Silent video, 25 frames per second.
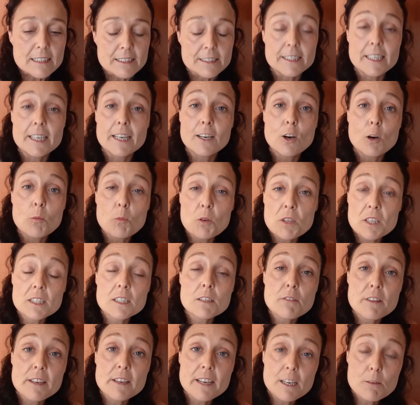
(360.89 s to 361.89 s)
De cómo
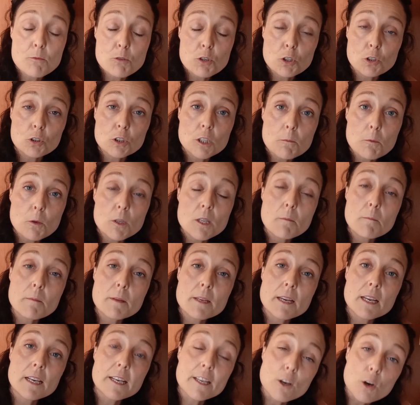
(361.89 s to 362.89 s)
identificar vuestro tipo de
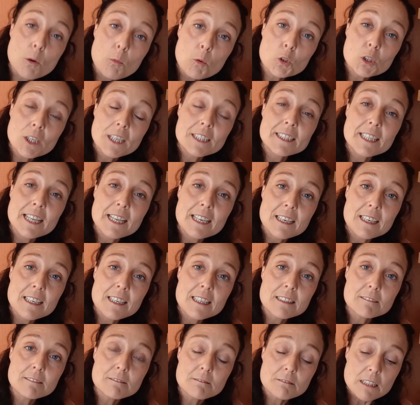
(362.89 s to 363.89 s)
piel y cómo
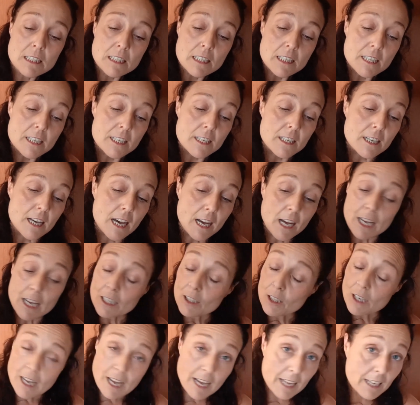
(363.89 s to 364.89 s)
tratarla
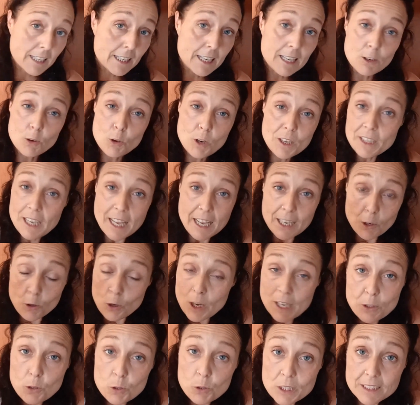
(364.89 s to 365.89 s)
a
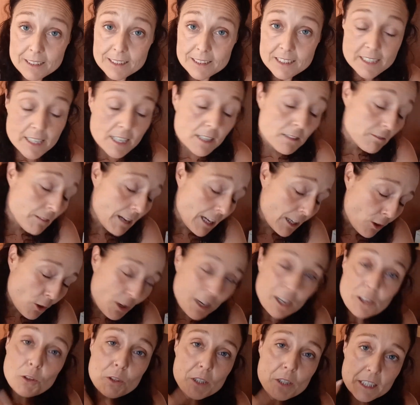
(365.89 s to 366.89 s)
lo largo del día, a
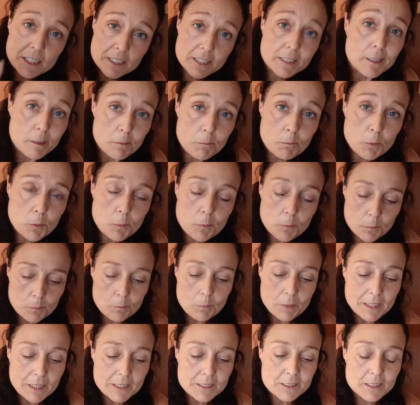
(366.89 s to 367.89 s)
lo largo del tiempo,
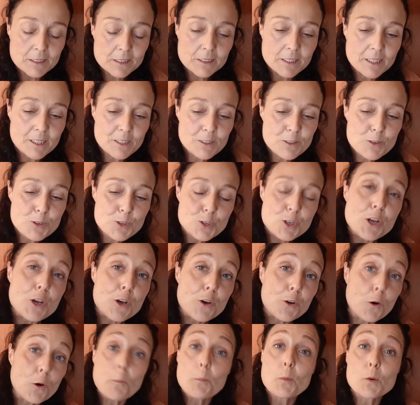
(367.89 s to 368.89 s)
para entendernos,
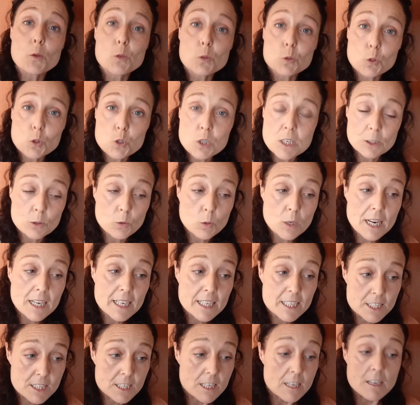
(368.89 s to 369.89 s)
con productos
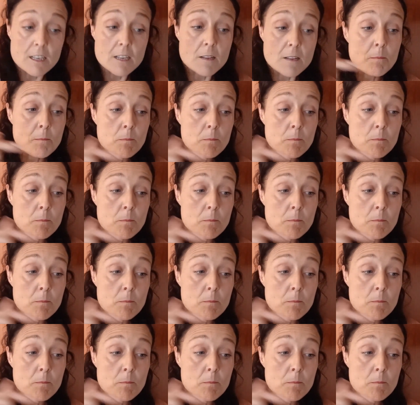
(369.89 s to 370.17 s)
naturales